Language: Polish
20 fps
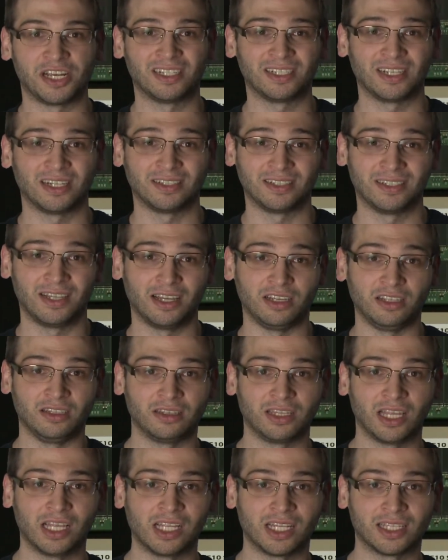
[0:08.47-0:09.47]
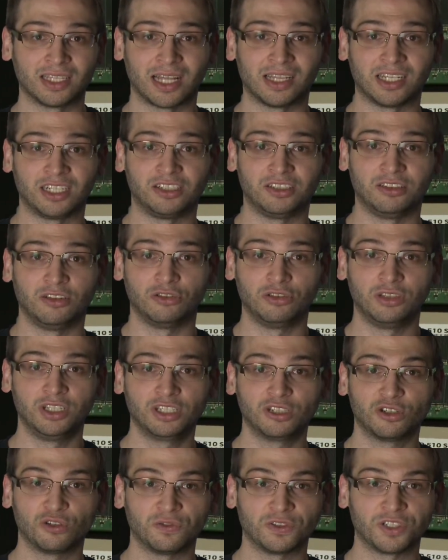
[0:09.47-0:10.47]
SSD Intela należy do
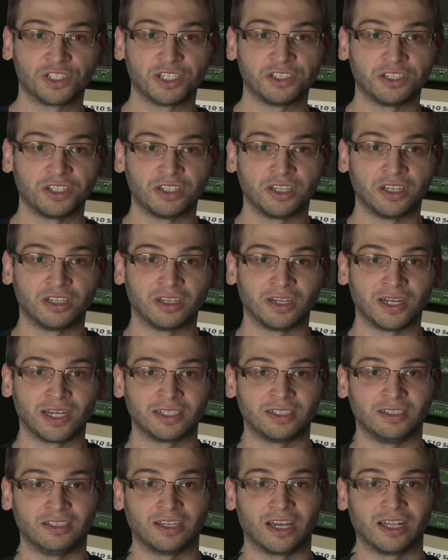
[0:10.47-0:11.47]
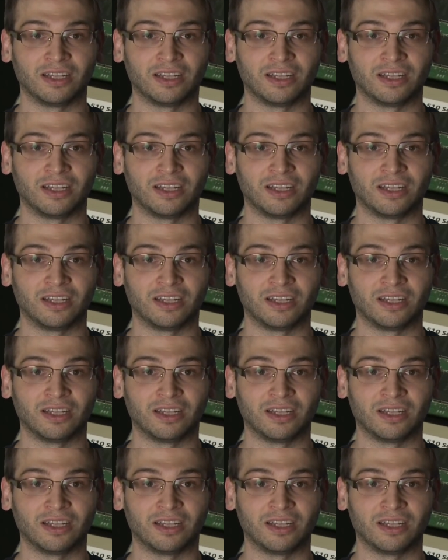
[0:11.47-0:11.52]
dysków trzeciej generacji,